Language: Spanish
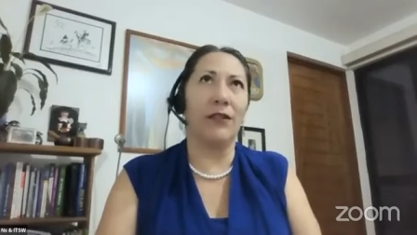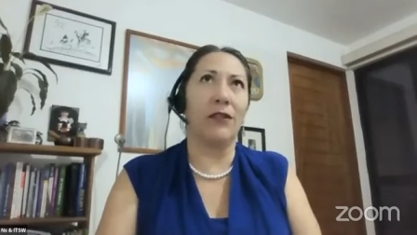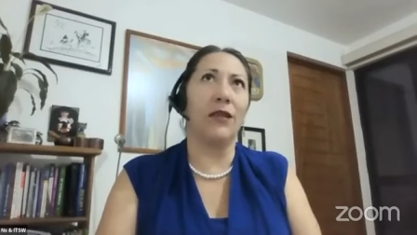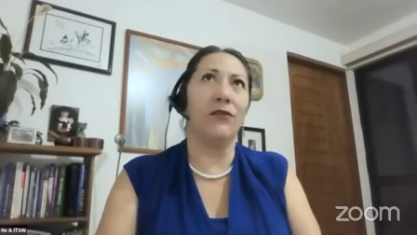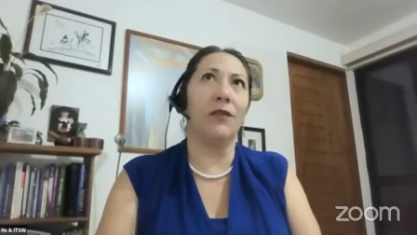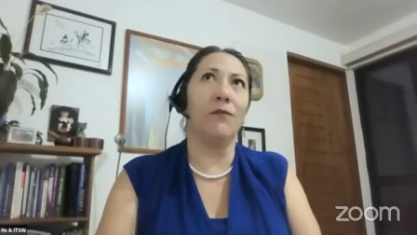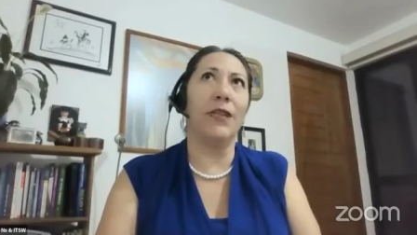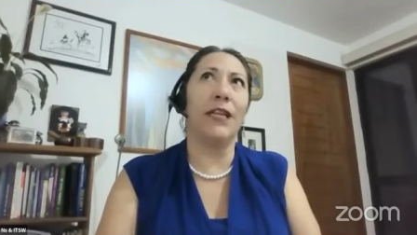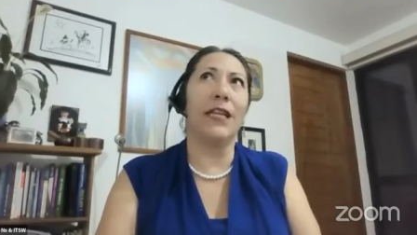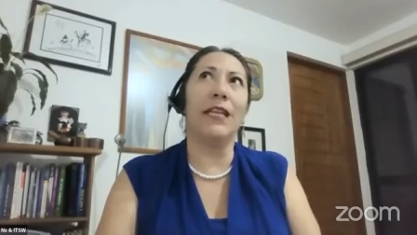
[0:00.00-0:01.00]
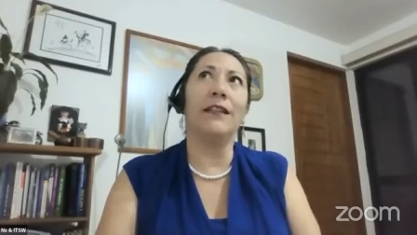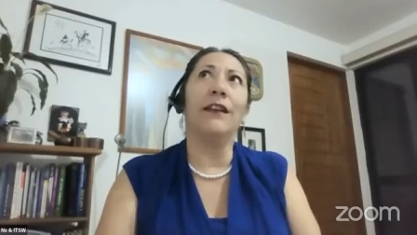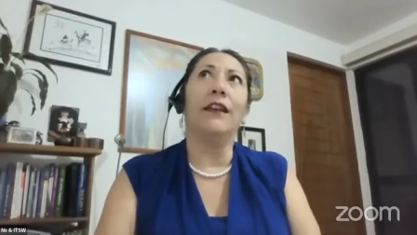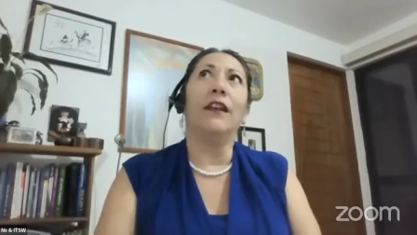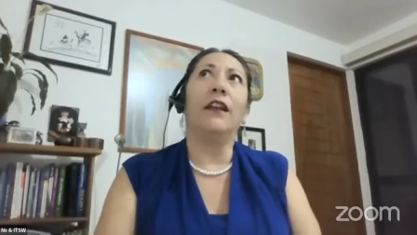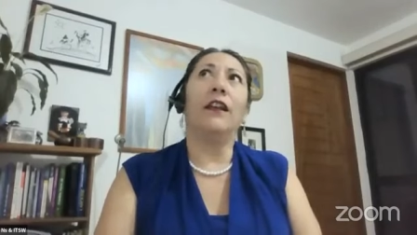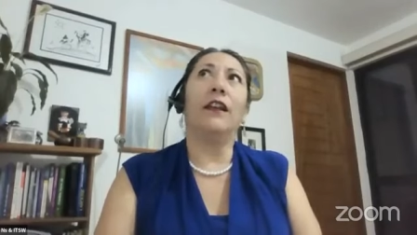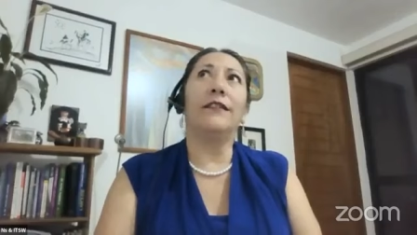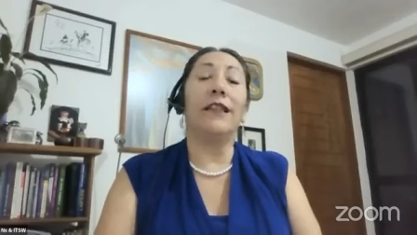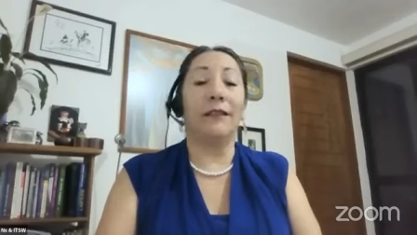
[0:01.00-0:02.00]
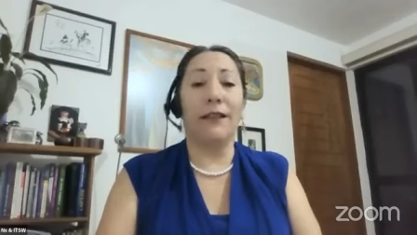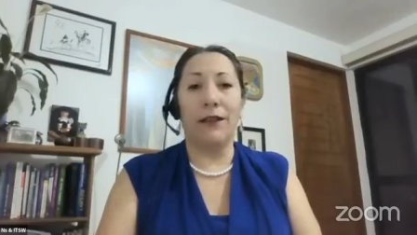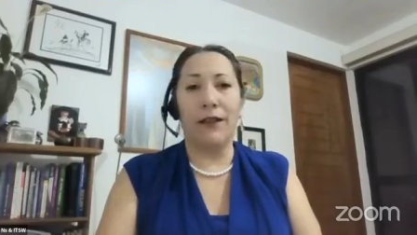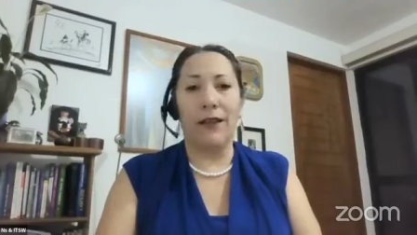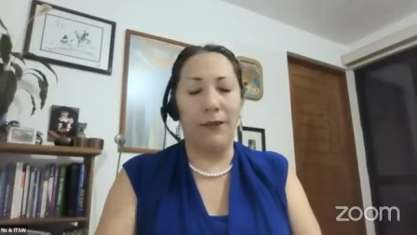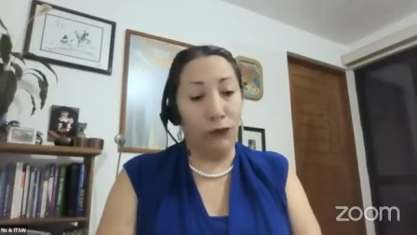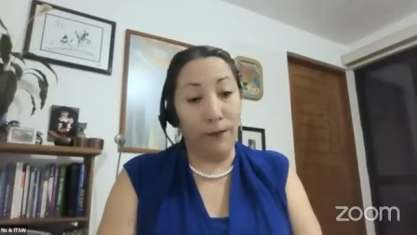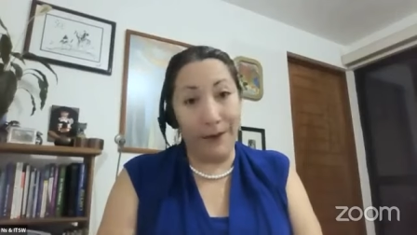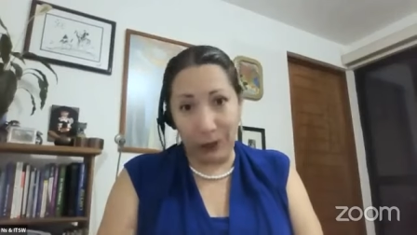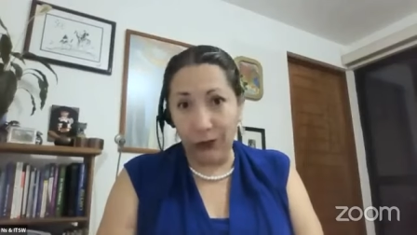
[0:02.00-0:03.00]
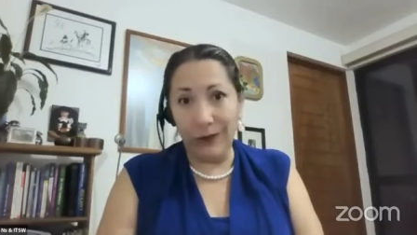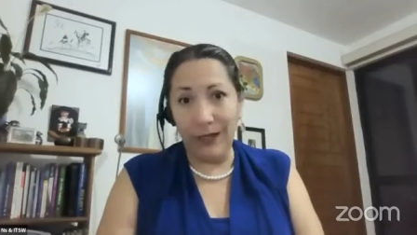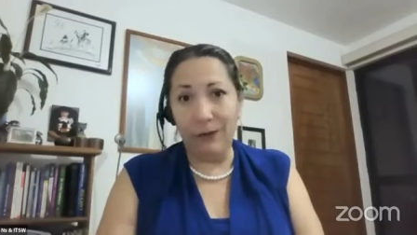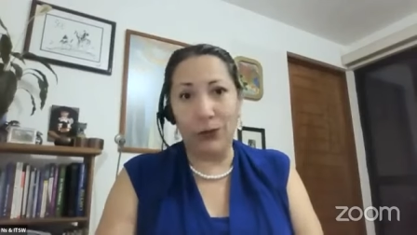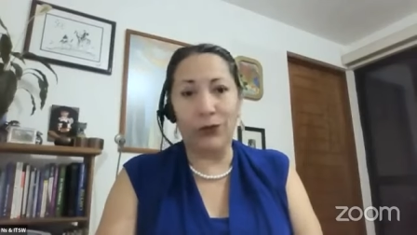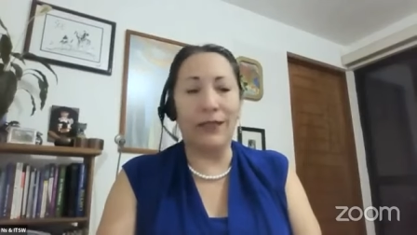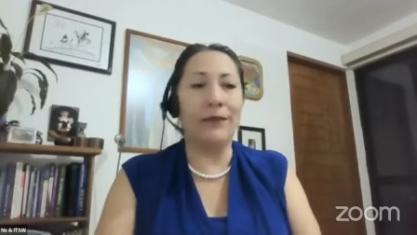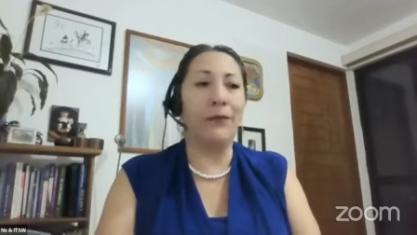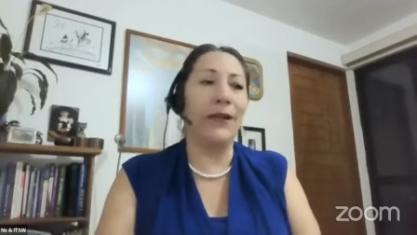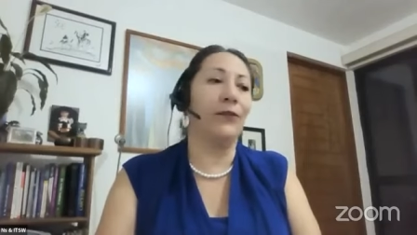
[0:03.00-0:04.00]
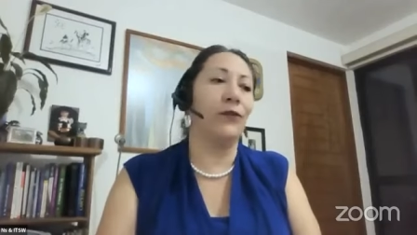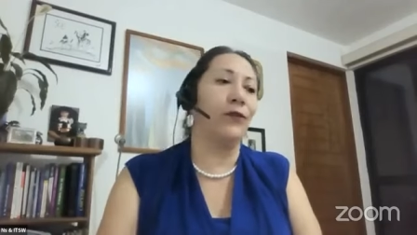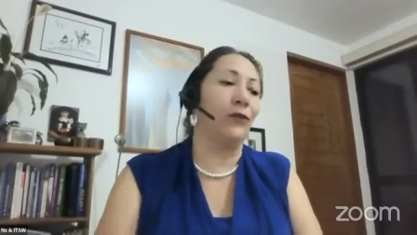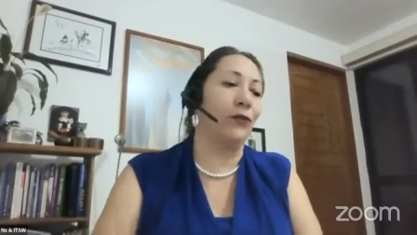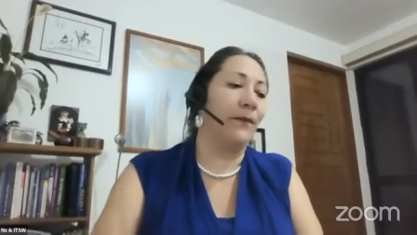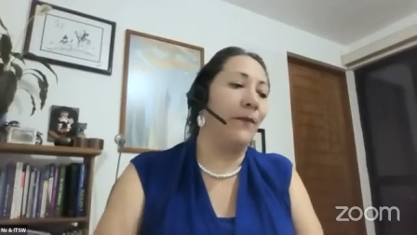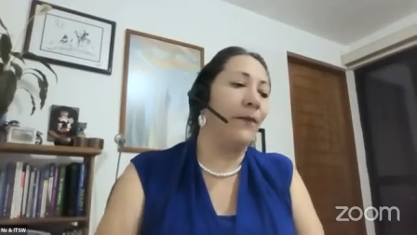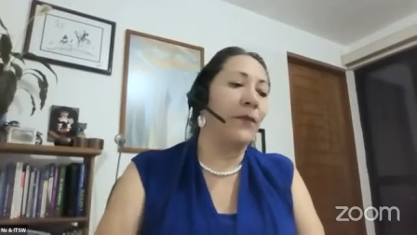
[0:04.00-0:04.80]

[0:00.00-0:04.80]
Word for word: que nos impliquen eh, cierta información importante para nosotros.